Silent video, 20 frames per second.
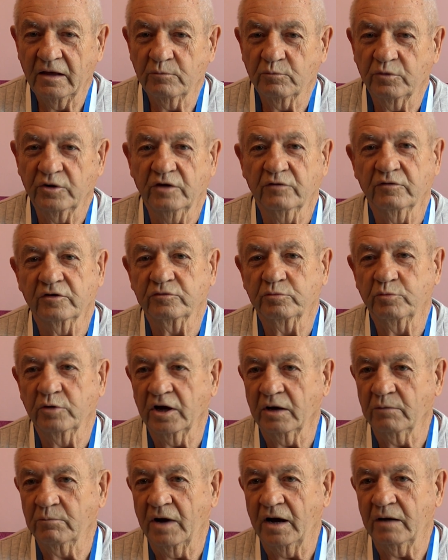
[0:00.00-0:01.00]
Ponieważ
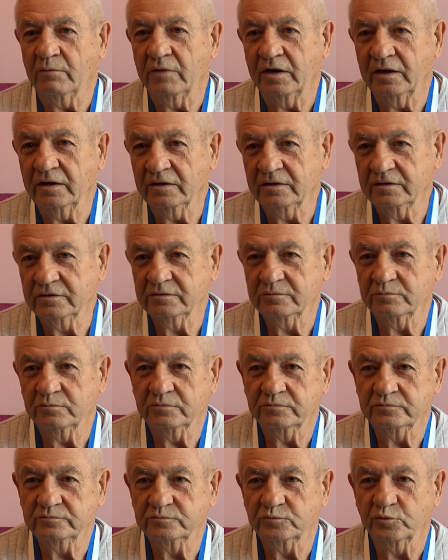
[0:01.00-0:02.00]
moja mama,
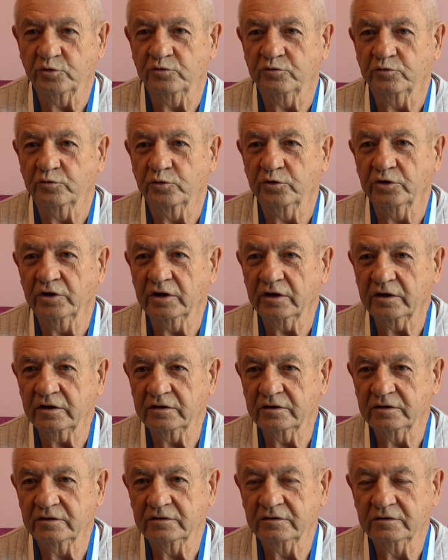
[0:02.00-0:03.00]
mój wujek,
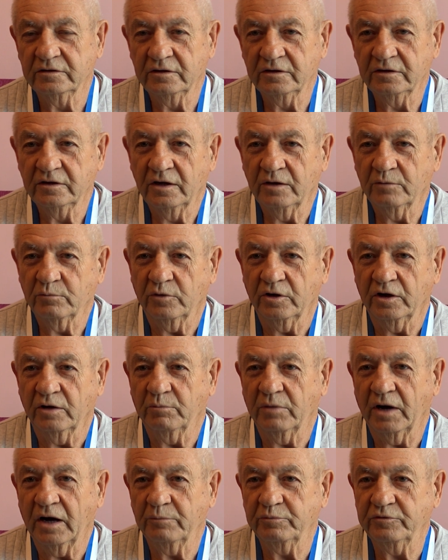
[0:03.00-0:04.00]
moja
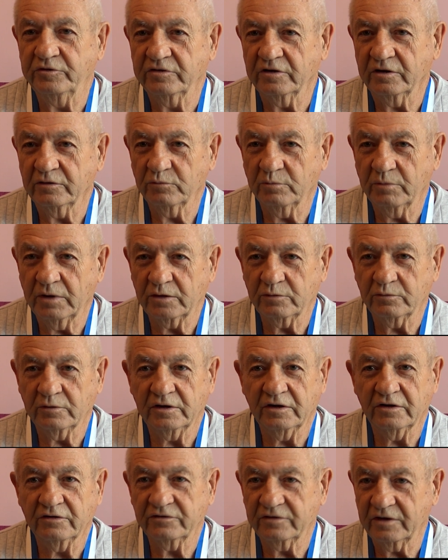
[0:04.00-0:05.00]
babcia umarła
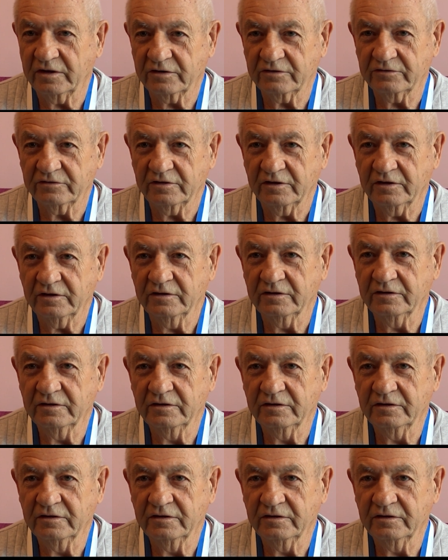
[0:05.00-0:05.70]
na serce.